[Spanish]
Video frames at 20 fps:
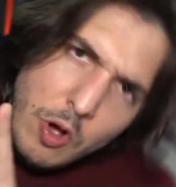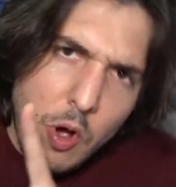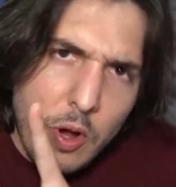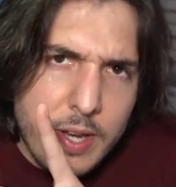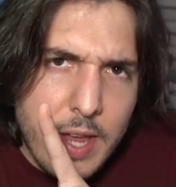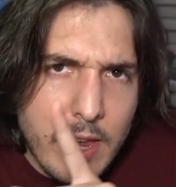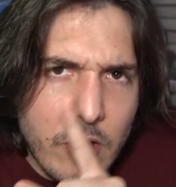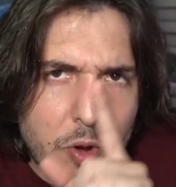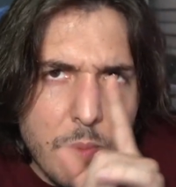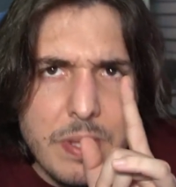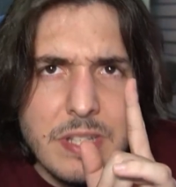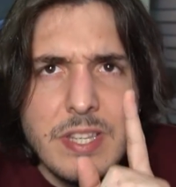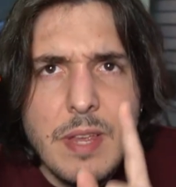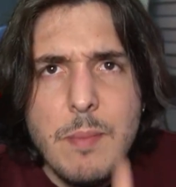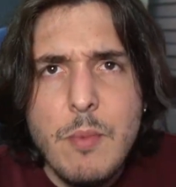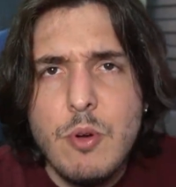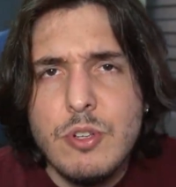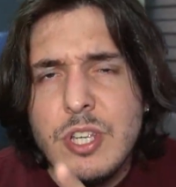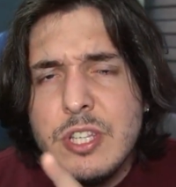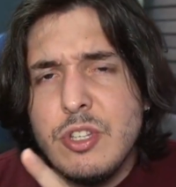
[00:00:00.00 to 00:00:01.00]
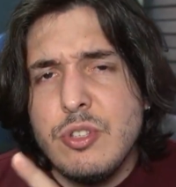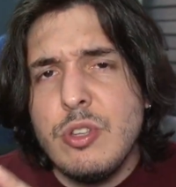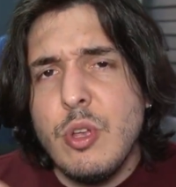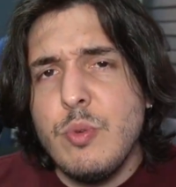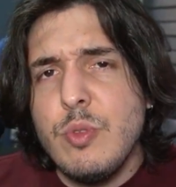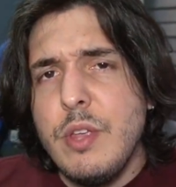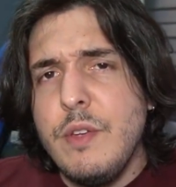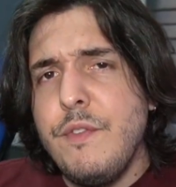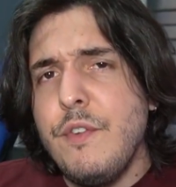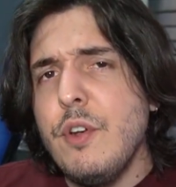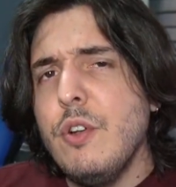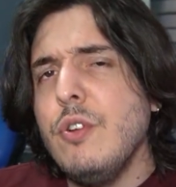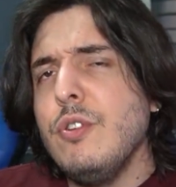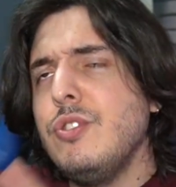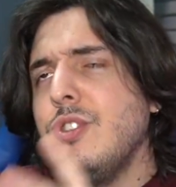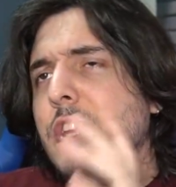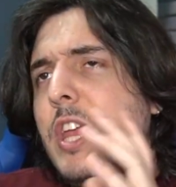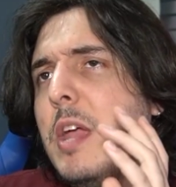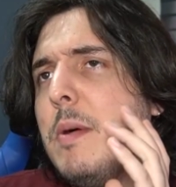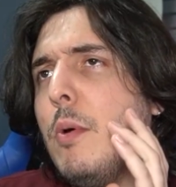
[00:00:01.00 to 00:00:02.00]
Ok, comencemos. Estos
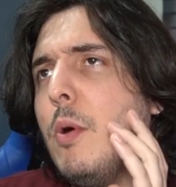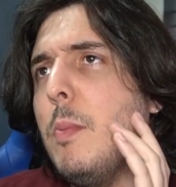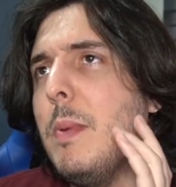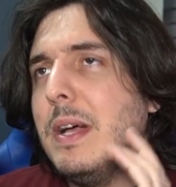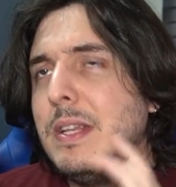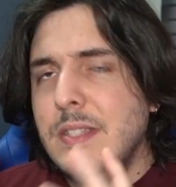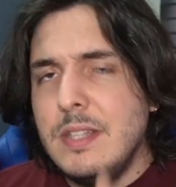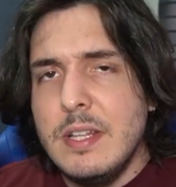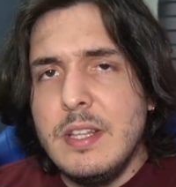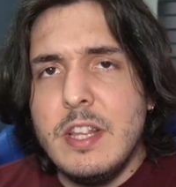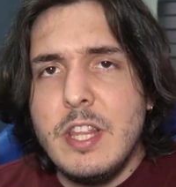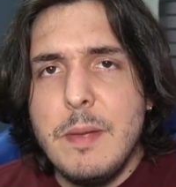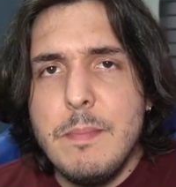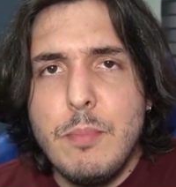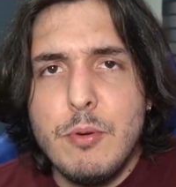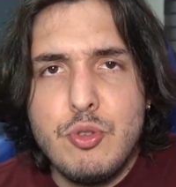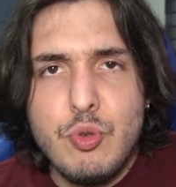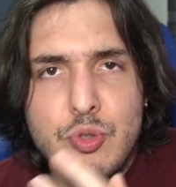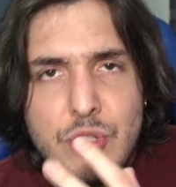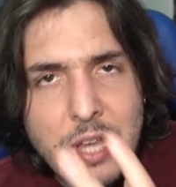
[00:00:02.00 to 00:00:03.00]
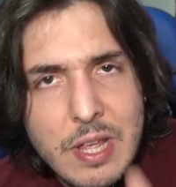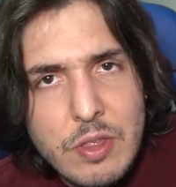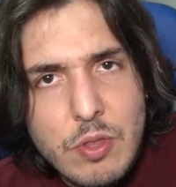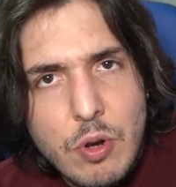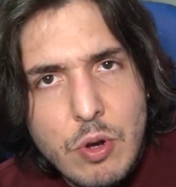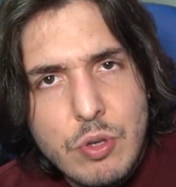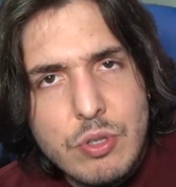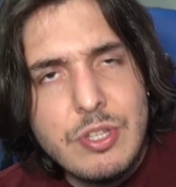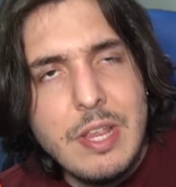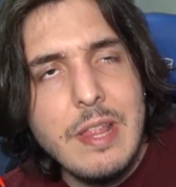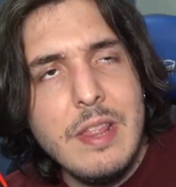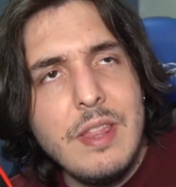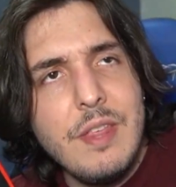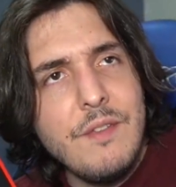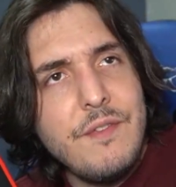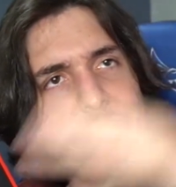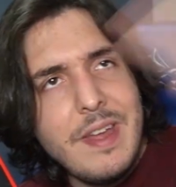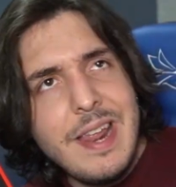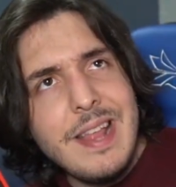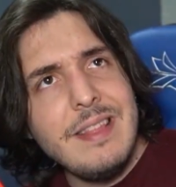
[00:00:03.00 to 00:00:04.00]
audífonos llevo bastante tiempo usándolos en
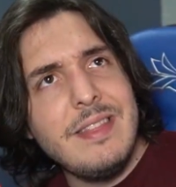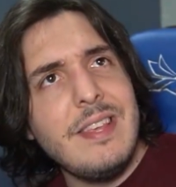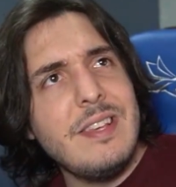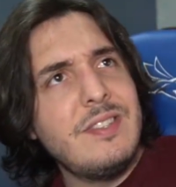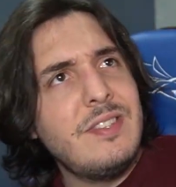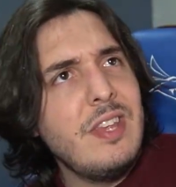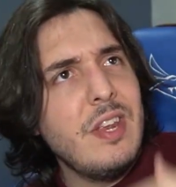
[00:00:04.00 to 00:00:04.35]
diferentes